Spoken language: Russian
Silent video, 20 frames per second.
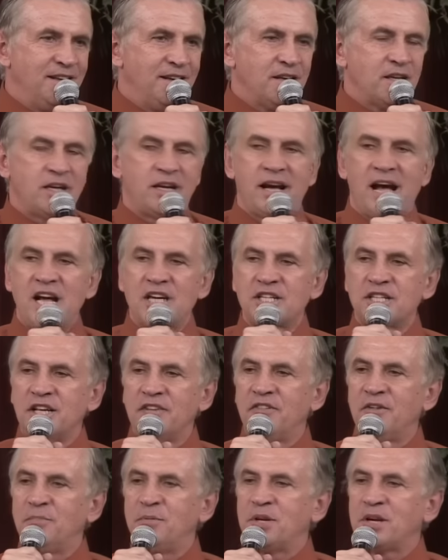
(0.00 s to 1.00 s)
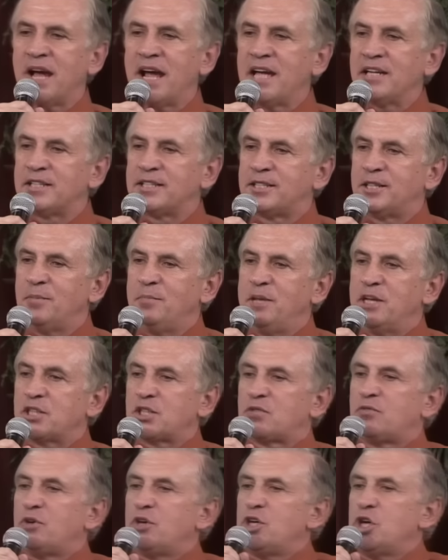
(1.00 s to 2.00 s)
Каждый выбирает себе
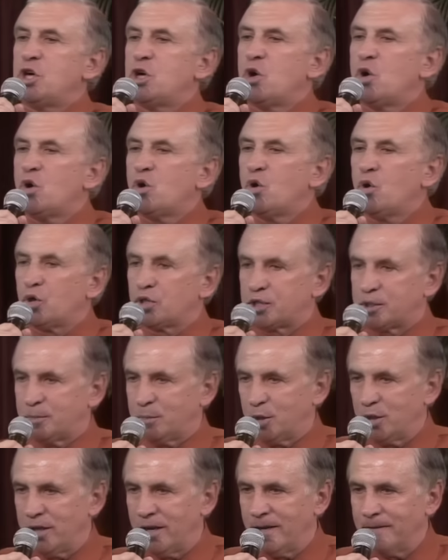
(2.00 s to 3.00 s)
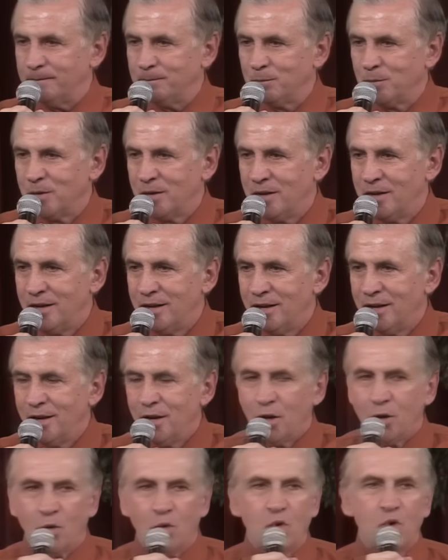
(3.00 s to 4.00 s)
своего Господа.
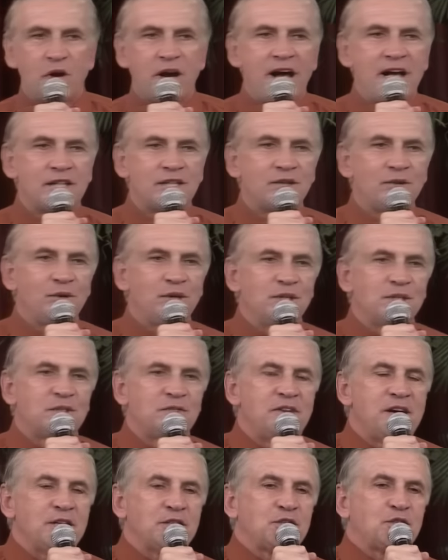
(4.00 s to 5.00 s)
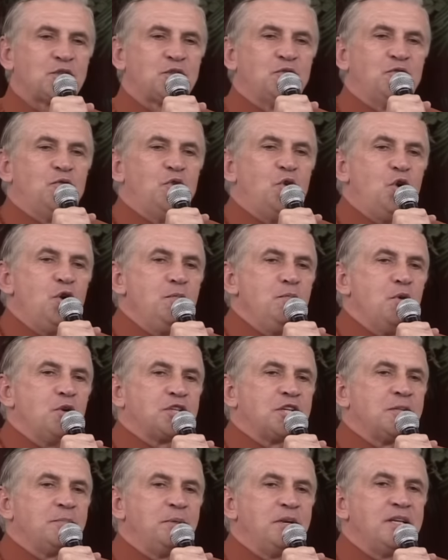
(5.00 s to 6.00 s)
У каждого из вас свой
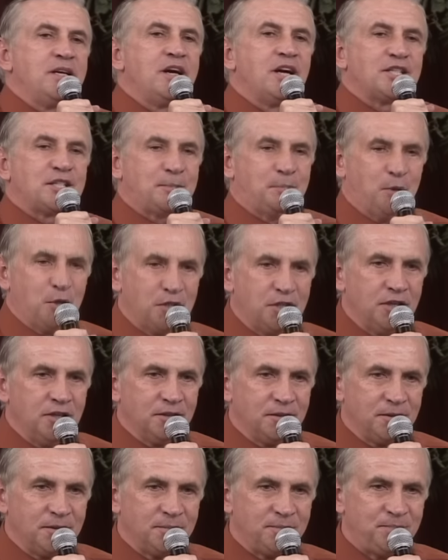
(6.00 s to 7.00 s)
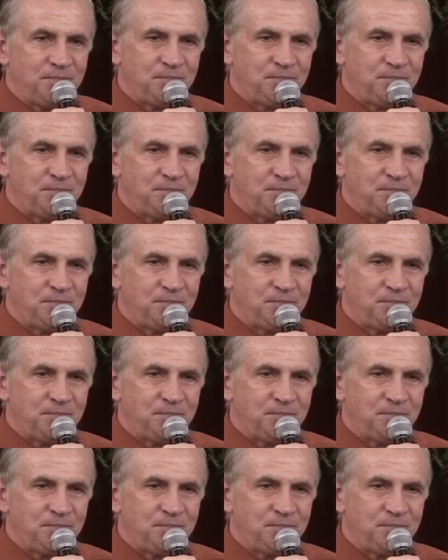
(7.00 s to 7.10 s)
может быть Господин.